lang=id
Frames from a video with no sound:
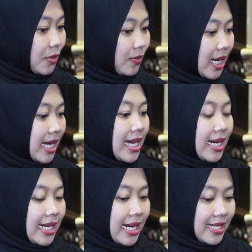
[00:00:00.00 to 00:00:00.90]
juga.
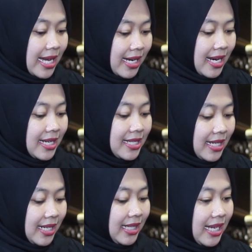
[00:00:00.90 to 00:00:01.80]
Dan saya di
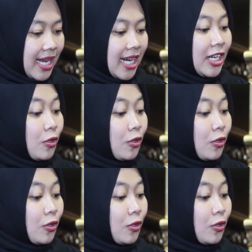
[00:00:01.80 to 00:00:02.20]
sini tinggal di